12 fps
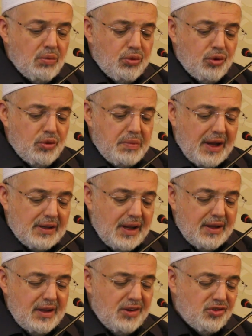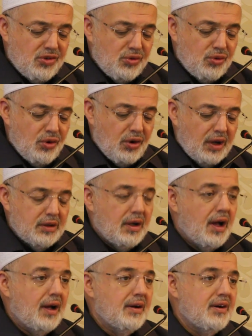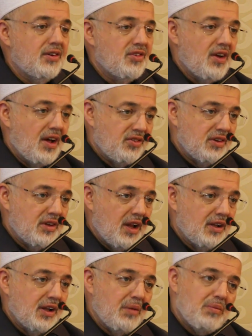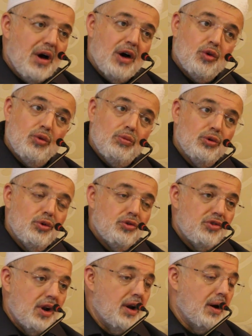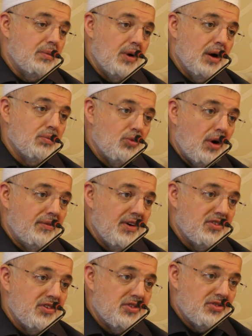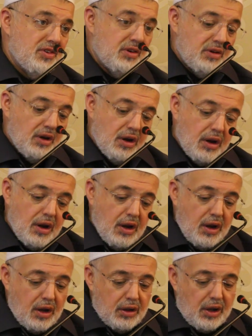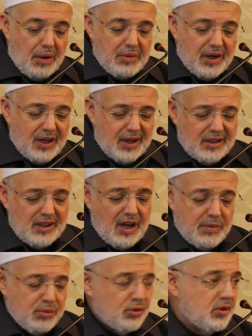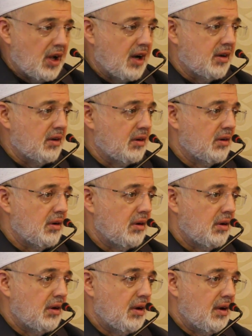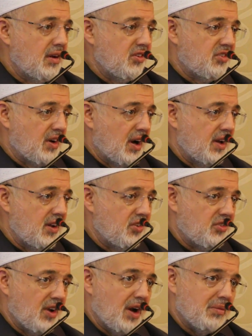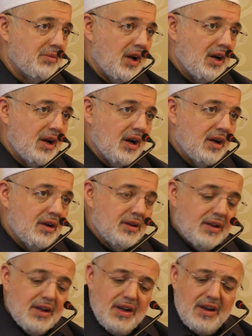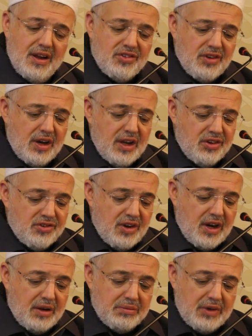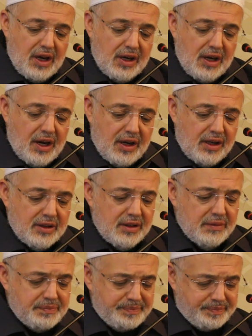Bunu beklediği için diyor Allah'ın rızasından da mahrum olur. Cenab-ı Hak muhafaza etsin. Tabi kırklar bunlar Hızır Aleyhisselam'la alakalı, İlyas Aleyhisselam'la alakalı.